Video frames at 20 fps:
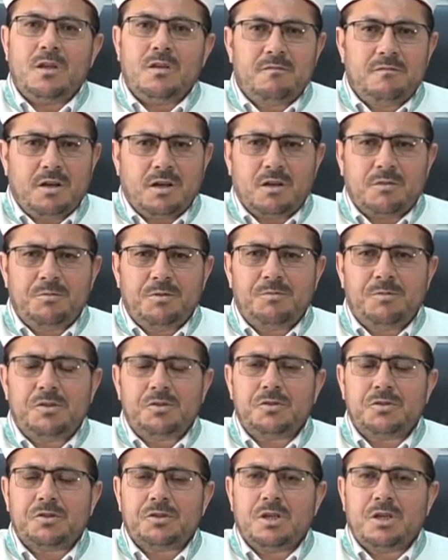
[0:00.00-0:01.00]
Ve
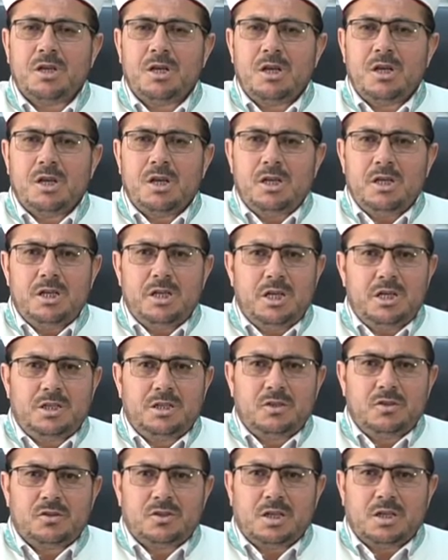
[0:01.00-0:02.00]
Rabbimiz ilk
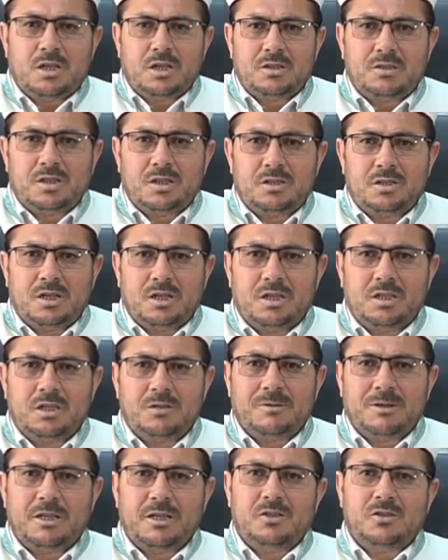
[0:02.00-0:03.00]
insan Hazreti
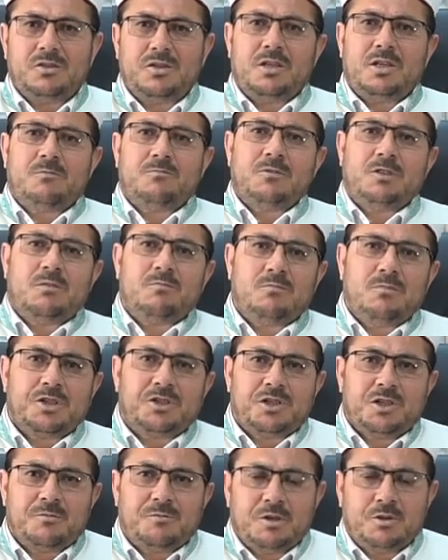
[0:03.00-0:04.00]
Adem Aleyhisselam'dan
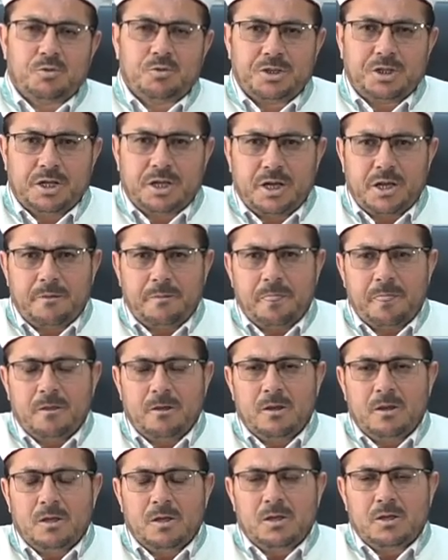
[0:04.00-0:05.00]
başlamak üzere
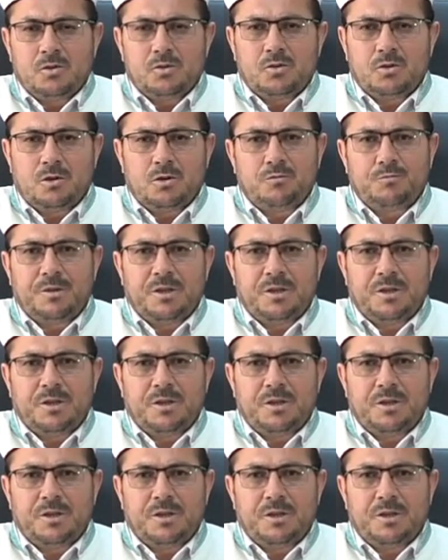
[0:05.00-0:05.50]
Son